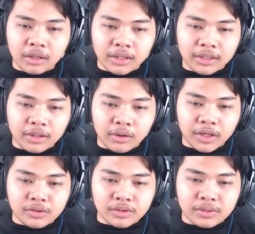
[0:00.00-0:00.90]
Kita taruh
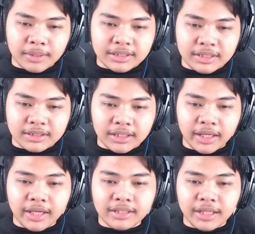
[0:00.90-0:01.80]
kasur sebelah sini
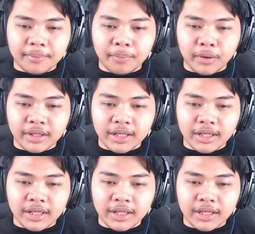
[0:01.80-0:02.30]
saja ya. Checkpointnya di